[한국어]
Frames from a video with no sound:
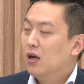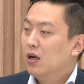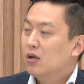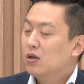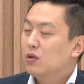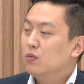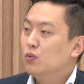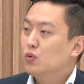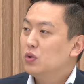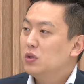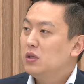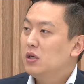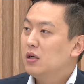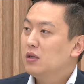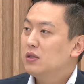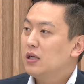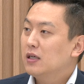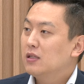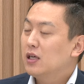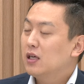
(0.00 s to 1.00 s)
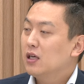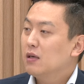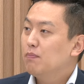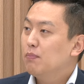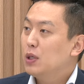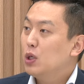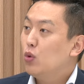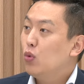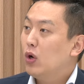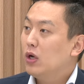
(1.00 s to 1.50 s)
금융 시장은 상당히
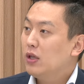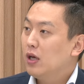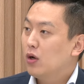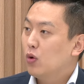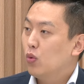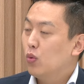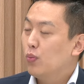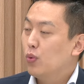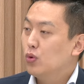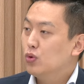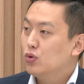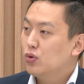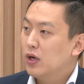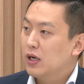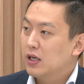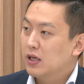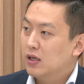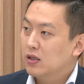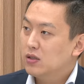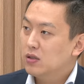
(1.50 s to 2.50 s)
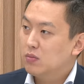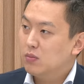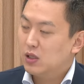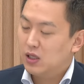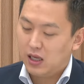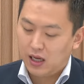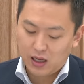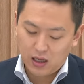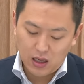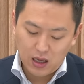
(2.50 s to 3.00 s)
필요하다고 볼 수가 있겠습니다.
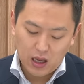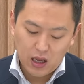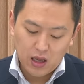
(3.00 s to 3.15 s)
네, 네.